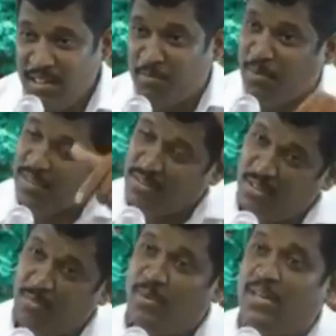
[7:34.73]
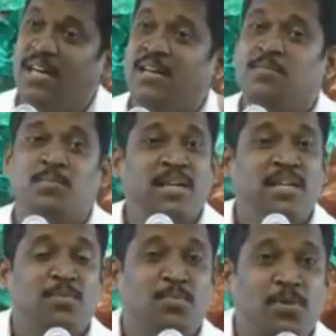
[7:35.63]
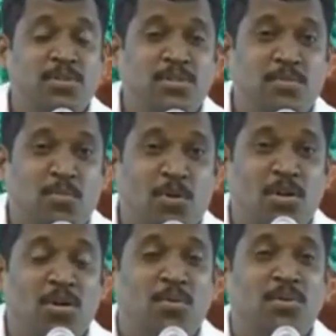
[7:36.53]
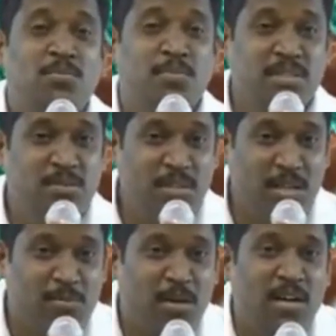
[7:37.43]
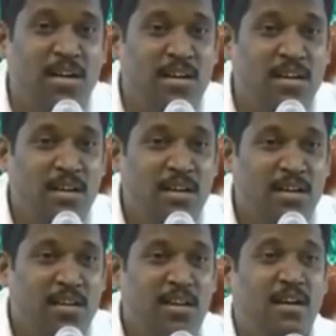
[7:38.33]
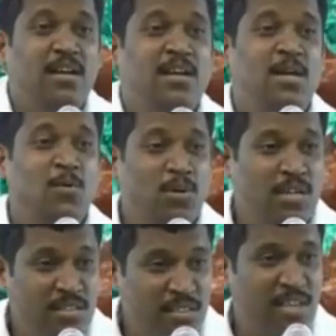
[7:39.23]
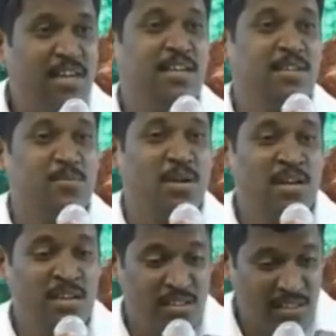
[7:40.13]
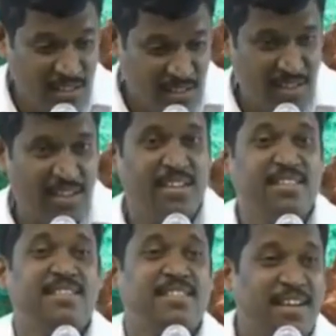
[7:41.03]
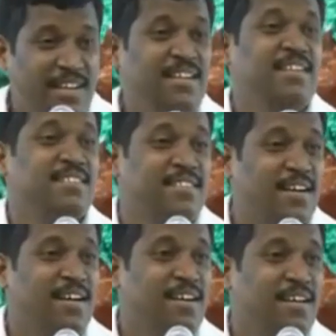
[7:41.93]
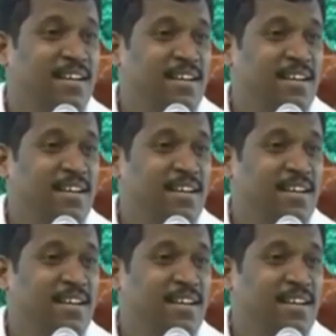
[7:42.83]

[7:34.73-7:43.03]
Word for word: நீ பத்து மணி நேரம் மைக்கை பிடிச்சி மொக்க போட்டு பேசுவியாமா நாங்கள்லாம் உட்காந்து கேட்கணுமா எங்களுக்கு என்ன தலையெழுத்தா